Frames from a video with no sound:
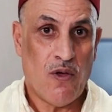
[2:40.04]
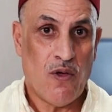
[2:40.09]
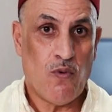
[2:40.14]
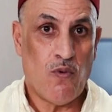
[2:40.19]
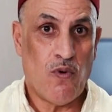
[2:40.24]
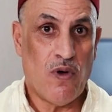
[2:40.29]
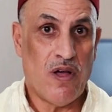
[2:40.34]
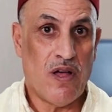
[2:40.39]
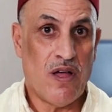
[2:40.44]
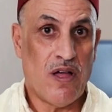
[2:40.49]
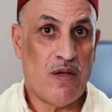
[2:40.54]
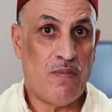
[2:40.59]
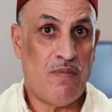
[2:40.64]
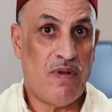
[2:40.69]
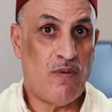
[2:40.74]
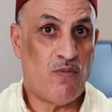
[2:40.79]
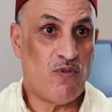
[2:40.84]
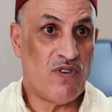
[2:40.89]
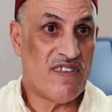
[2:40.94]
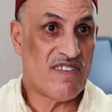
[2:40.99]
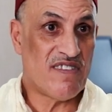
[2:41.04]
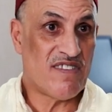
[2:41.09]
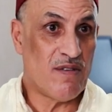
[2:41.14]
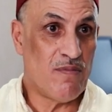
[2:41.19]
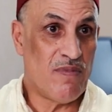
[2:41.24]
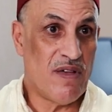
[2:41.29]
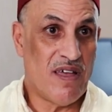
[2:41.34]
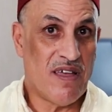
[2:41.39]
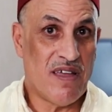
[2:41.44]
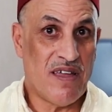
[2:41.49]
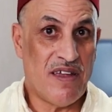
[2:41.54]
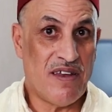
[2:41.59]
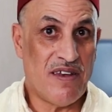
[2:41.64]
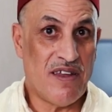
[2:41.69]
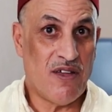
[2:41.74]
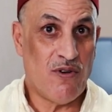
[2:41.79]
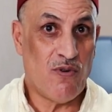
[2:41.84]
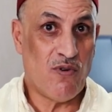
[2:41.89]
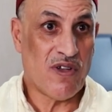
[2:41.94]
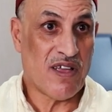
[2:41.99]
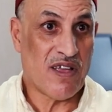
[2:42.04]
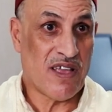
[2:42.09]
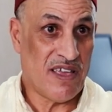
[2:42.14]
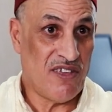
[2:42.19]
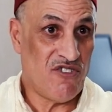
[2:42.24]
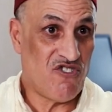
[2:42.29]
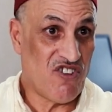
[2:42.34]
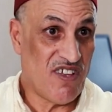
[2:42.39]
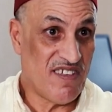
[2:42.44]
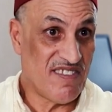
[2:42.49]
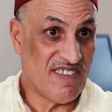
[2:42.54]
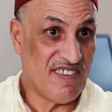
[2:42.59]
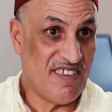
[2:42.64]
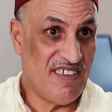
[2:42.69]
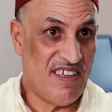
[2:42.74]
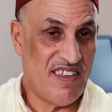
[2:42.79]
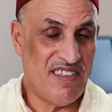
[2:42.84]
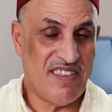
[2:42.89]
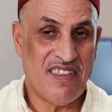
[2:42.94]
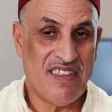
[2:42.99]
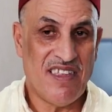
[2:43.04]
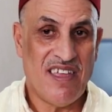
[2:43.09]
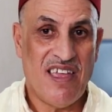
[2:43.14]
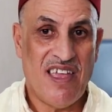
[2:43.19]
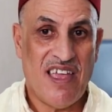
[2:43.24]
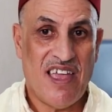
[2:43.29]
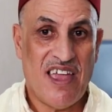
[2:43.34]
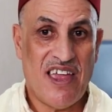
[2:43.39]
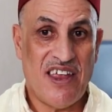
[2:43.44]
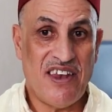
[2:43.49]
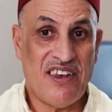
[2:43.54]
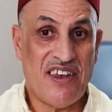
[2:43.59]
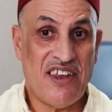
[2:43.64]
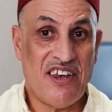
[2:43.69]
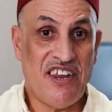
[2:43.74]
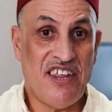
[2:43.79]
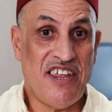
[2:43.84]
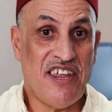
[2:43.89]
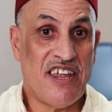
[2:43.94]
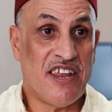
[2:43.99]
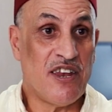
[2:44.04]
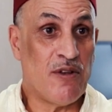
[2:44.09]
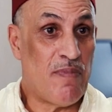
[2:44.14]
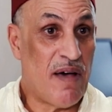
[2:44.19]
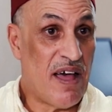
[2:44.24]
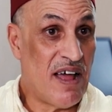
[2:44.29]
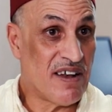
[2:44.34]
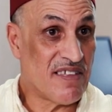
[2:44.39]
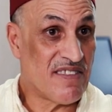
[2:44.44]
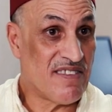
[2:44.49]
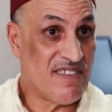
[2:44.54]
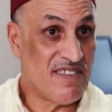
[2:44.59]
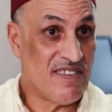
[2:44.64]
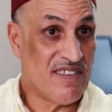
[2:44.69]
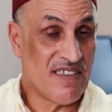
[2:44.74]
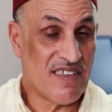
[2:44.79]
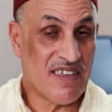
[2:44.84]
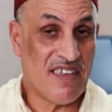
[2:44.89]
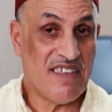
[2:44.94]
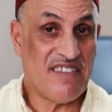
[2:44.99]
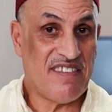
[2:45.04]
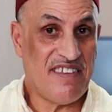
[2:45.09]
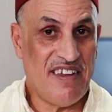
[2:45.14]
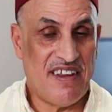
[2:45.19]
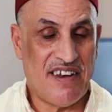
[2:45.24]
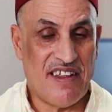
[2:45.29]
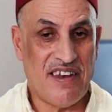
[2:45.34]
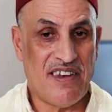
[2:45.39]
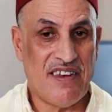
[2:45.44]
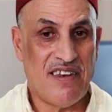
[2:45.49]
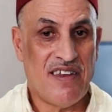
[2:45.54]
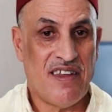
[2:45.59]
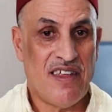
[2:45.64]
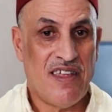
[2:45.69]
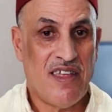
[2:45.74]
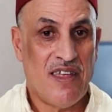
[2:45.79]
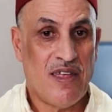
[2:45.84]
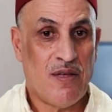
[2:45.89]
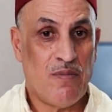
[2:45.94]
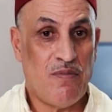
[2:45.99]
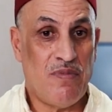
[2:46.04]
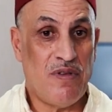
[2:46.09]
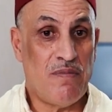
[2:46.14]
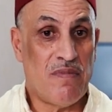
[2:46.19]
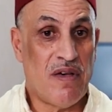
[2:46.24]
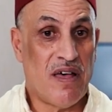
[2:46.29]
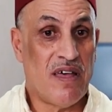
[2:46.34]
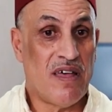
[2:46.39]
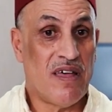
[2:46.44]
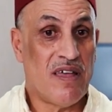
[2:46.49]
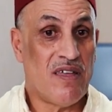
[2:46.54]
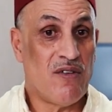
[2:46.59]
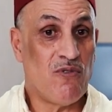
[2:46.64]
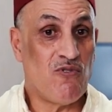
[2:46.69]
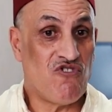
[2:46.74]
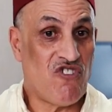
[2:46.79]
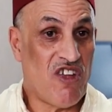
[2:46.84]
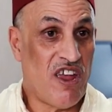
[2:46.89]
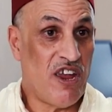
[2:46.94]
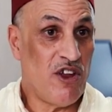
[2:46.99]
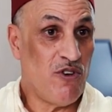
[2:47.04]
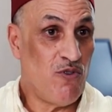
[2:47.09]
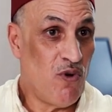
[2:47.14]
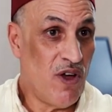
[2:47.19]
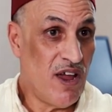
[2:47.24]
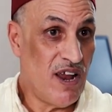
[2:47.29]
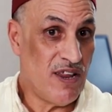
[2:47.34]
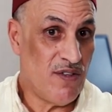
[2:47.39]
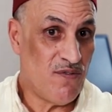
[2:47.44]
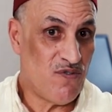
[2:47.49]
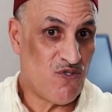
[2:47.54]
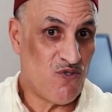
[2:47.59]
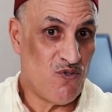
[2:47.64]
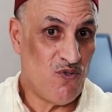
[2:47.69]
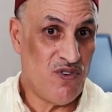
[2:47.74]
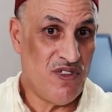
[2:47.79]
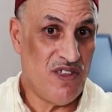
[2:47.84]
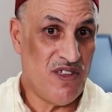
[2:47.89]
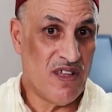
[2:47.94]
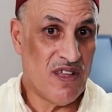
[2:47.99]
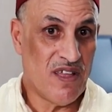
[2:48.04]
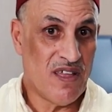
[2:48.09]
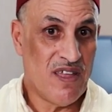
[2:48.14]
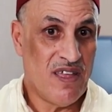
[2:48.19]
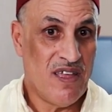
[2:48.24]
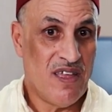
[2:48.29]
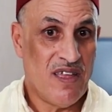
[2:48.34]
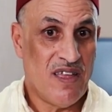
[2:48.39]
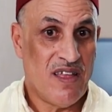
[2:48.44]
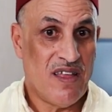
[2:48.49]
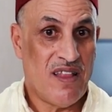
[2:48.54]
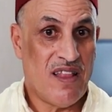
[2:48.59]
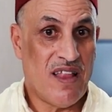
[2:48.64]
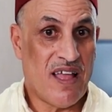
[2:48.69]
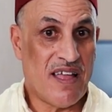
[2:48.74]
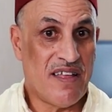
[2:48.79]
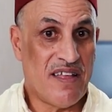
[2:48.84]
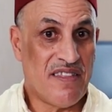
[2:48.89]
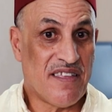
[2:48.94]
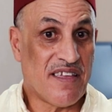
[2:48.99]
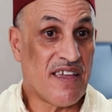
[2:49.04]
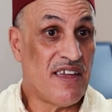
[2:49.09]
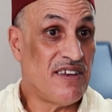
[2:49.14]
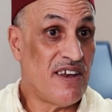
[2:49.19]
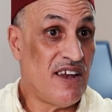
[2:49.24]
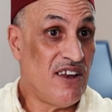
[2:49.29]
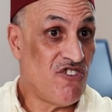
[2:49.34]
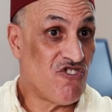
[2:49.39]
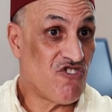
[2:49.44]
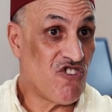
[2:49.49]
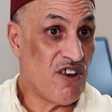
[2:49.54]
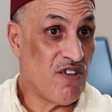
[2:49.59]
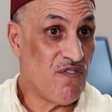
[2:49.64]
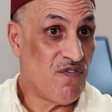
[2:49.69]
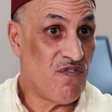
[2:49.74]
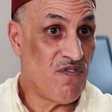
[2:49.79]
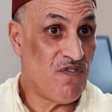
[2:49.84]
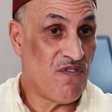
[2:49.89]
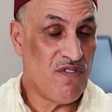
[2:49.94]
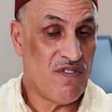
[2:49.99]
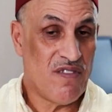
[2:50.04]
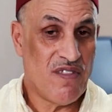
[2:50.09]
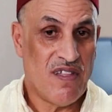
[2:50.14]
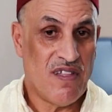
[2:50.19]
وبالمناسبة أنا أؤكد شخصيا أنني انبهرت كثيرا بما أشاهده حاليا في السعودية لقد كان لي الشرف